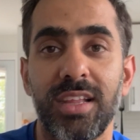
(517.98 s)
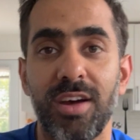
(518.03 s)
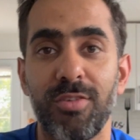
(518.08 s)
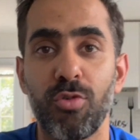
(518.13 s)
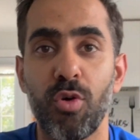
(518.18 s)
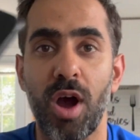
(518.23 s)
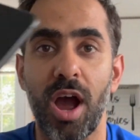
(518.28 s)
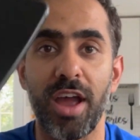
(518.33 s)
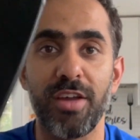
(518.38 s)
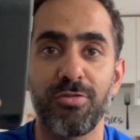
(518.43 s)
था
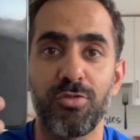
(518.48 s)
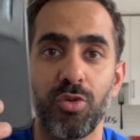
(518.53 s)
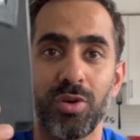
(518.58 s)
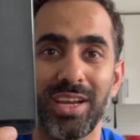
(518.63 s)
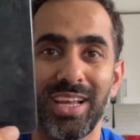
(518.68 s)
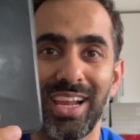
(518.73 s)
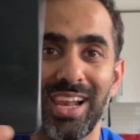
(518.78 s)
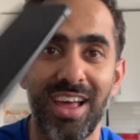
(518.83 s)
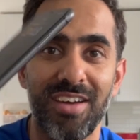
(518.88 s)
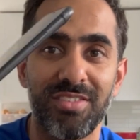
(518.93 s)
वो आईफोन
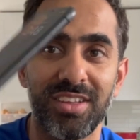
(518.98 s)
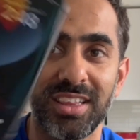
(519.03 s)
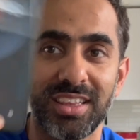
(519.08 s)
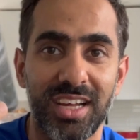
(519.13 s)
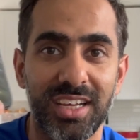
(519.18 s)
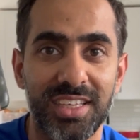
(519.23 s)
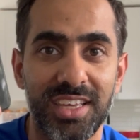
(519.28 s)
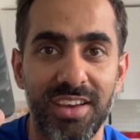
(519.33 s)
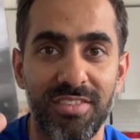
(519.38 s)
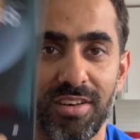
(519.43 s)
11 था
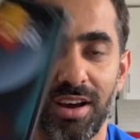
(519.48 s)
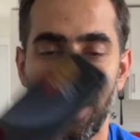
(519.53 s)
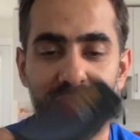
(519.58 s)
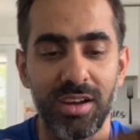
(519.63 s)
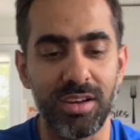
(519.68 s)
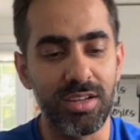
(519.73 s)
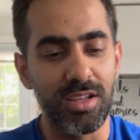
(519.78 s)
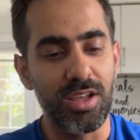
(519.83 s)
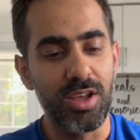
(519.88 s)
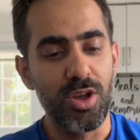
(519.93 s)
ये वाला
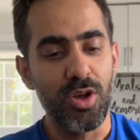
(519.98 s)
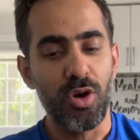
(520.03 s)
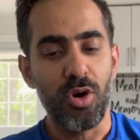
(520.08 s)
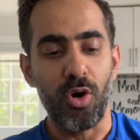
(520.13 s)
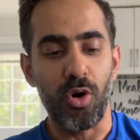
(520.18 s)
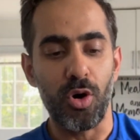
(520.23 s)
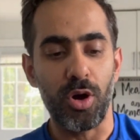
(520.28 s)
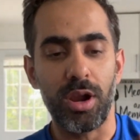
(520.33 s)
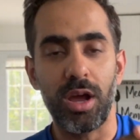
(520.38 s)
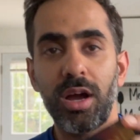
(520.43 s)

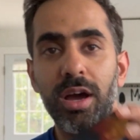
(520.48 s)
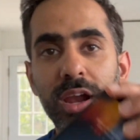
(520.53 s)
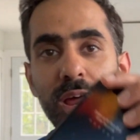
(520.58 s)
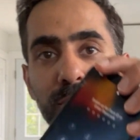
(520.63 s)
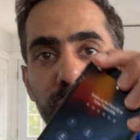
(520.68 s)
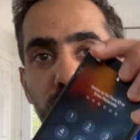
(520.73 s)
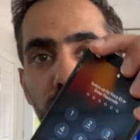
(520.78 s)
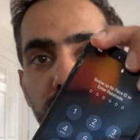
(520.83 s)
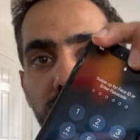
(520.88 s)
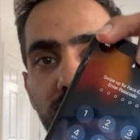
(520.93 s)
और अगर
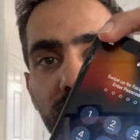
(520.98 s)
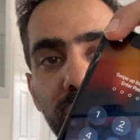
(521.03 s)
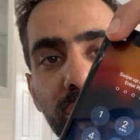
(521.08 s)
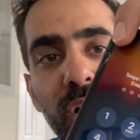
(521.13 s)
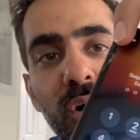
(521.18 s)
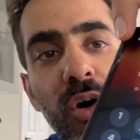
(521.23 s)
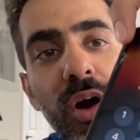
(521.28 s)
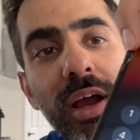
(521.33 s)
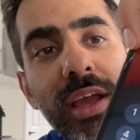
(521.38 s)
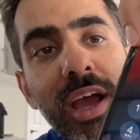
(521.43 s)
आपको दिख रहा
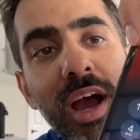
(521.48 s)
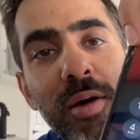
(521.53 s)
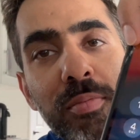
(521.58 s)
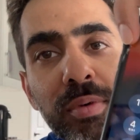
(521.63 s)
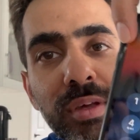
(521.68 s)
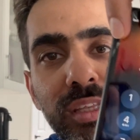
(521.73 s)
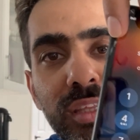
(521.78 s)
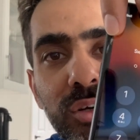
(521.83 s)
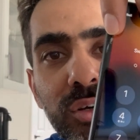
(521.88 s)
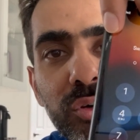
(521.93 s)
होगा यहाँ
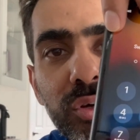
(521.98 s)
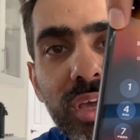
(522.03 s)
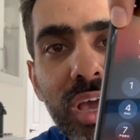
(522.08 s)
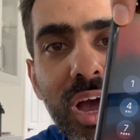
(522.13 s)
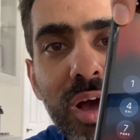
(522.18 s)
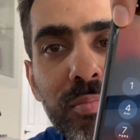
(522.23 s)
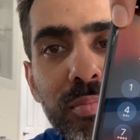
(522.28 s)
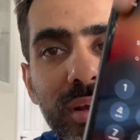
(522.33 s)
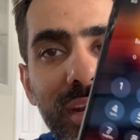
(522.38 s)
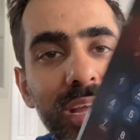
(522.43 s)
पे ये देखो
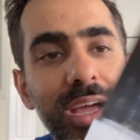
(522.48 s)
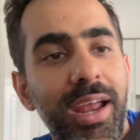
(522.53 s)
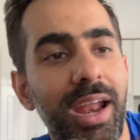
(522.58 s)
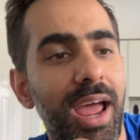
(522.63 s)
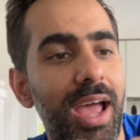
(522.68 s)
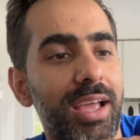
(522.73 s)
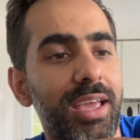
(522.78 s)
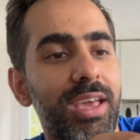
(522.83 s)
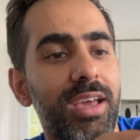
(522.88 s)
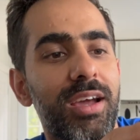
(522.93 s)
यहाँ पर
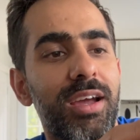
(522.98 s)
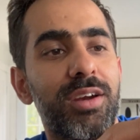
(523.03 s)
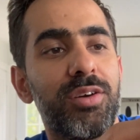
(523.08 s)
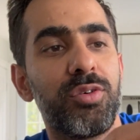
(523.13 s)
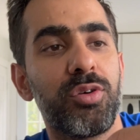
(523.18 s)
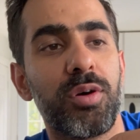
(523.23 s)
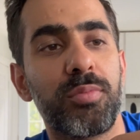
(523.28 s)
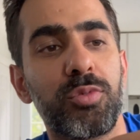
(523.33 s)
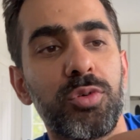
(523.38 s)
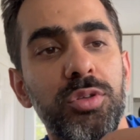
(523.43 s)
क्रैक है आई
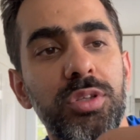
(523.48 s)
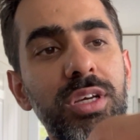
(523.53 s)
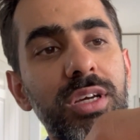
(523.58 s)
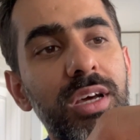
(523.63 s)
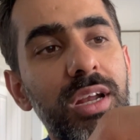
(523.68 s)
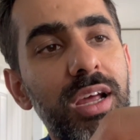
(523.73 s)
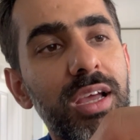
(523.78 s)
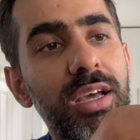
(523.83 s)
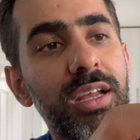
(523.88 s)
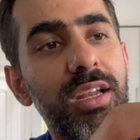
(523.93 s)
डोंट आपको दिख
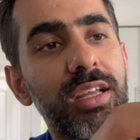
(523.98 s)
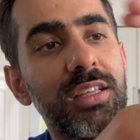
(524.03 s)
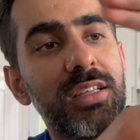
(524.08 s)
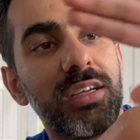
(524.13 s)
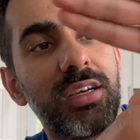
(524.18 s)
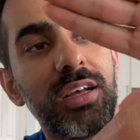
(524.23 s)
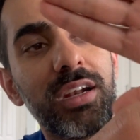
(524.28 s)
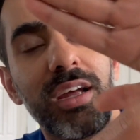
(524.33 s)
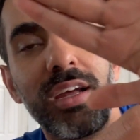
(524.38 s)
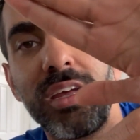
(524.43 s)
रहा है या नहीं
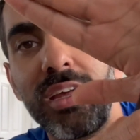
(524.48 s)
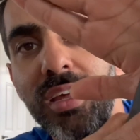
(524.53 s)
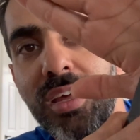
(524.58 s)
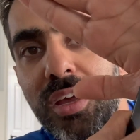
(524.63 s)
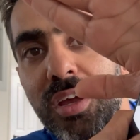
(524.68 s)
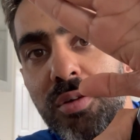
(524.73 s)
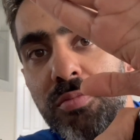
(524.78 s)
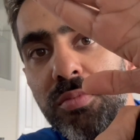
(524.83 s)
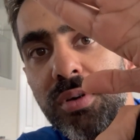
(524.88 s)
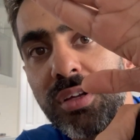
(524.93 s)
दिख रहा है
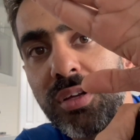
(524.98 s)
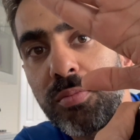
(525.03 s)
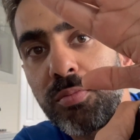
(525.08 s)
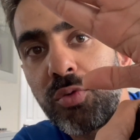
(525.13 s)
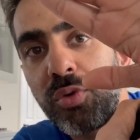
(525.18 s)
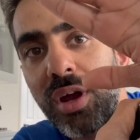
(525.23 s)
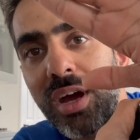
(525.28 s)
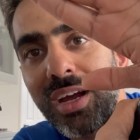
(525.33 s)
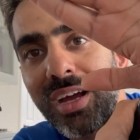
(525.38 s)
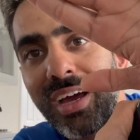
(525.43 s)
बट ये
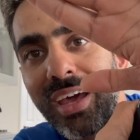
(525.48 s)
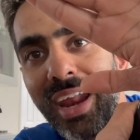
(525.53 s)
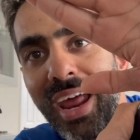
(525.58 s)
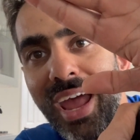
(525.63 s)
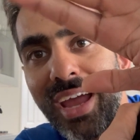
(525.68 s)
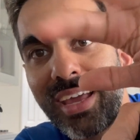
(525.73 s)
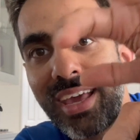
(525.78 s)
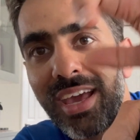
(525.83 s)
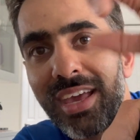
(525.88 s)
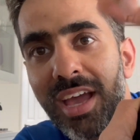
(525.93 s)
पूरा
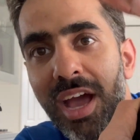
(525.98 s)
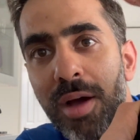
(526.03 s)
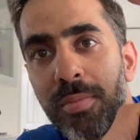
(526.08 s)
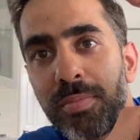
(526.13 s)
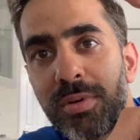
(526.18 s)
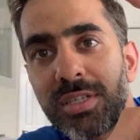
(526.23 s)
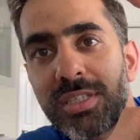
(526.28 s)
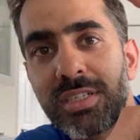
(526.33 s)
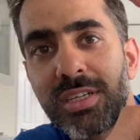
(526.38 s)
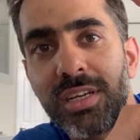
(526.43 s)
क्रैक है यहाँ
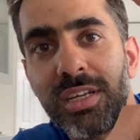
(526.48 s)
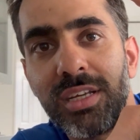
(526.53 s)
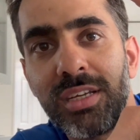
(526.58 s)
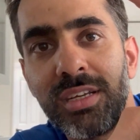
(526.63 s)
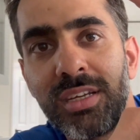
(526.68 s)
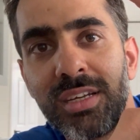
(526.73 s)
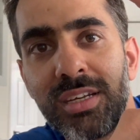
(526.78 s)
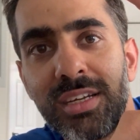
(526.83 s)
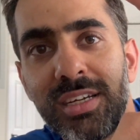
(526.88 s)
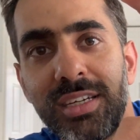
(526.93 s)
पर
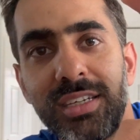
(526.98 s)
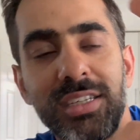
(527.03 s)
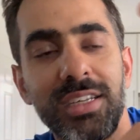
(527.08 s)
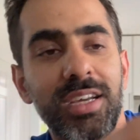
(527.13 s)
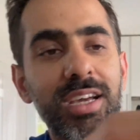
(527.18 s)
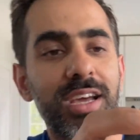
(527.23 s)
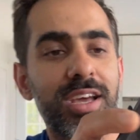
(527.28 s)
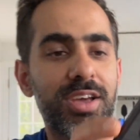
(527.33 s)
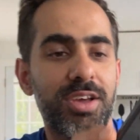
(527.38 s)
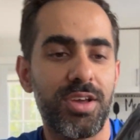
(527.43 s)
स्क्रीन ठीक
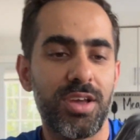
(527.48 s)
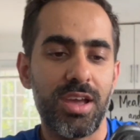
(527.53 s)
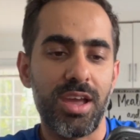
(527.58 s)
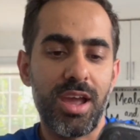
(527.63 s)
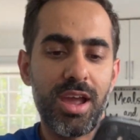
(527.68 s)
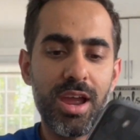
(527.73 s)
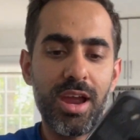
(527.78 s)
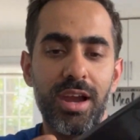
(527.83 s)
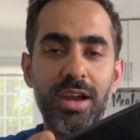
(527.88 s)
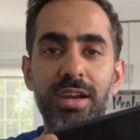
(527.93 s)
है
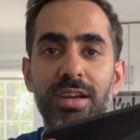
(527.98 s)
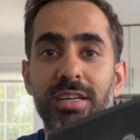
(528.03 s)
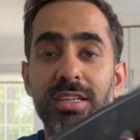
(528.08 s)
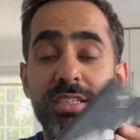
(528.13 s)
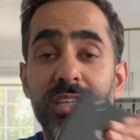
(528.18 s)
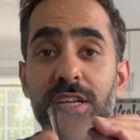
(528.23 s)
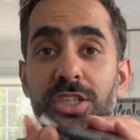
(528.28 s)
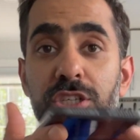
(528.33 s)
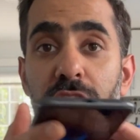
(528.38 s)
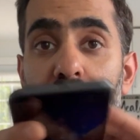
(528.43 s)
एंड
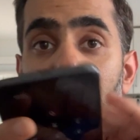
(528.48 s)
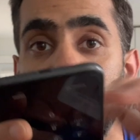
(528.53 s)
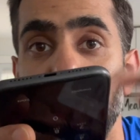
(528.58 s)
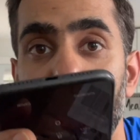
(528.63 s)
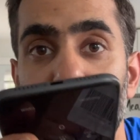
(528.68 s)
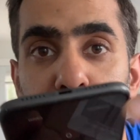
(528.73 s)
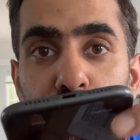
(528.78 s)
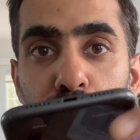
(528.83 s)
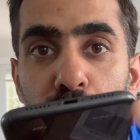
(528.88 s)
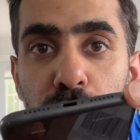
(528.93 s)
इसका चार्जिंग
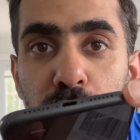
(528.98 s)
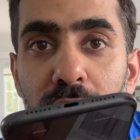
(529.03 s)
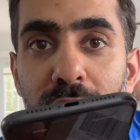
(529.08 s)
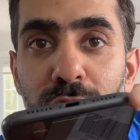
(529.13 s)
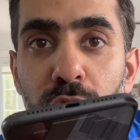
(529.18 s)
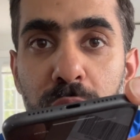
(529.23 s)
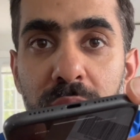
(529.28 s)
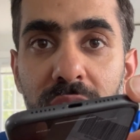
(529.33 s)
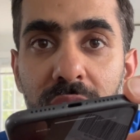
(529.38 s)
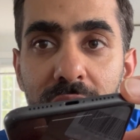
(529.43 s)
पोर्ट जो है
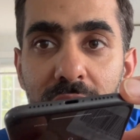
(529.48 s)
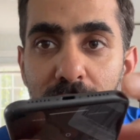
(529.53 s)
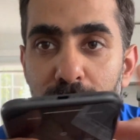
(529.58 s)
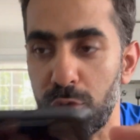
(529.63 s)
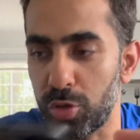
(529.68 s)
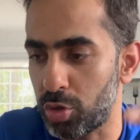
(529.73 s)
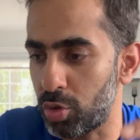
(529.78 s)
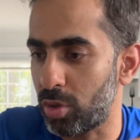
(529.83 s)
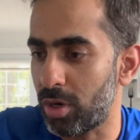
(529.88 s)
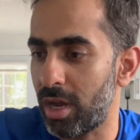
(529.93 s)
वो भी ख़राब हो
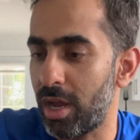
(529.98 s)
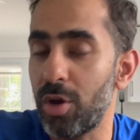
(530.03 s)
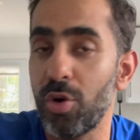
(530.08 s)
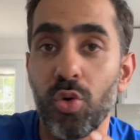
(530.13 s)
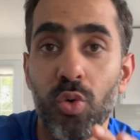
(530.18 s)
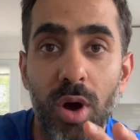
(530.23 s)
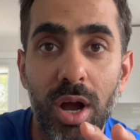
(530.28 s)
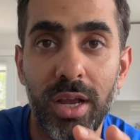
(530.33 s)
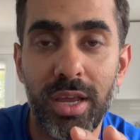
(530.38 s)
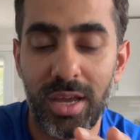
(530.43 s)
चुका है
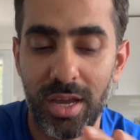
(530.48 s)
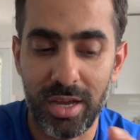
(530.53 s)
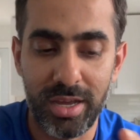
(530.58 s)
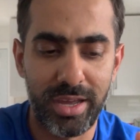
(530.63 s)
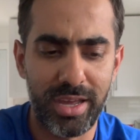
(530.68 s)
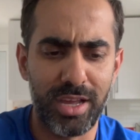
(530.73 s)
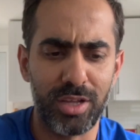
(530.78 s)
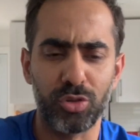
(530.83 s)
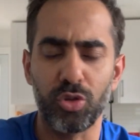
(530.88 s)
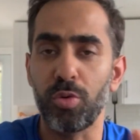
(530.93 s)
हुआ क्या
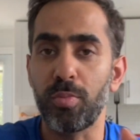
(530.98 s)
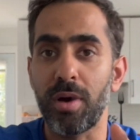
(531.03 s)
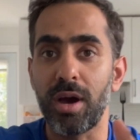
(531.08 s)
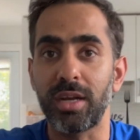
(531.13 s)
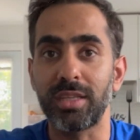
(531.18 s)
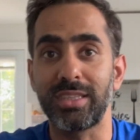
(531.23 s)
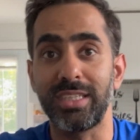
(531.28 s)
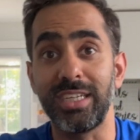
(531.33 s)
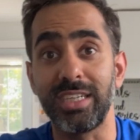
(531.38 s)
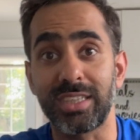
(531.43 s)
एक दो बार
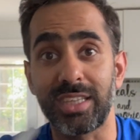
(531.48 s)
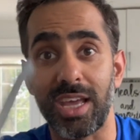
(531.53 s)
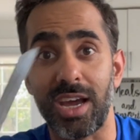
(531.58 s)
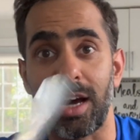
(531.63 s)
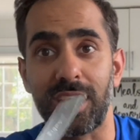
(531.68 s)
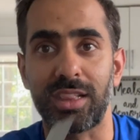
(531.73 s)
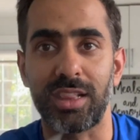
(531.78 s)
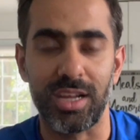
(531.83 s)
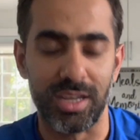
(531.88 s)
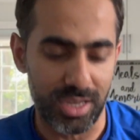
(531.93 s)
तीर्थ के
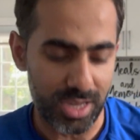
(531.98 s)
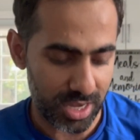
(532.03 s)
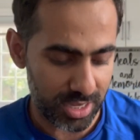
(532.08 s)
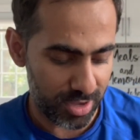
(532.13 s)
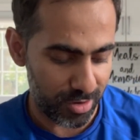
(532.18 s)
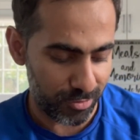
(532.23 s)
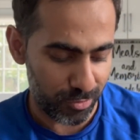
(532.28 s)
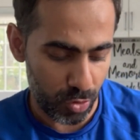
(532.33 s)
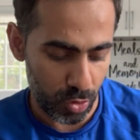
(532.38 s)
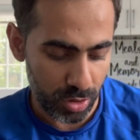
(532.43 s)
हाथ लग गया ये
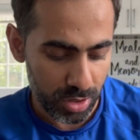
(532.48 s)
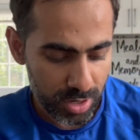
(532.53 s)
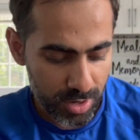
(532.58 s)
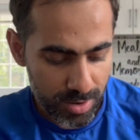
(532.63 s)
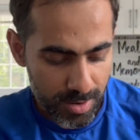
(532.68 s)
फ़ोन